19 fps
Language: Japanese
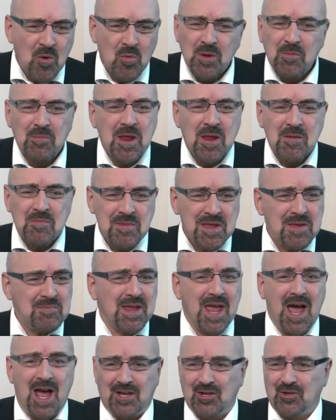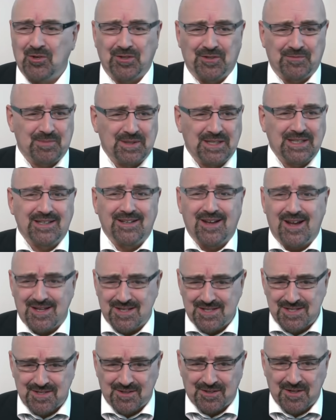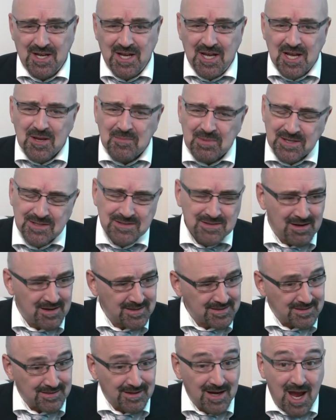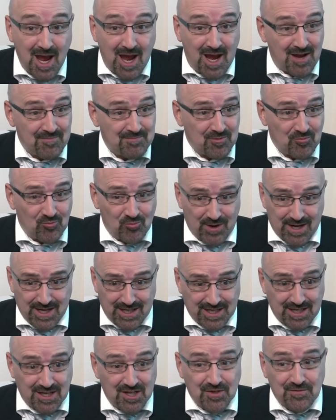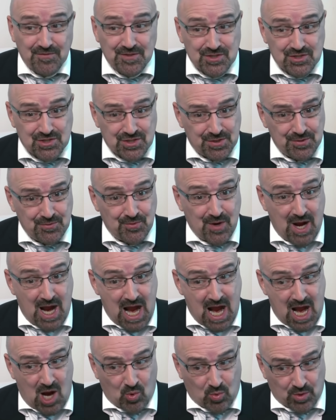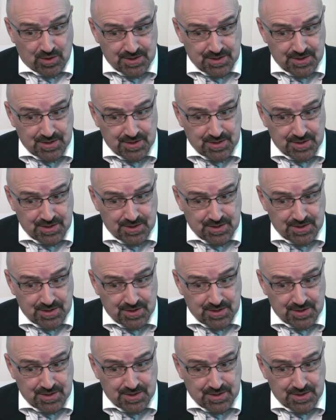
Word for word: 今回は訳が違うんだ。ヒロアカと呪術、カンマンクラスが2本去る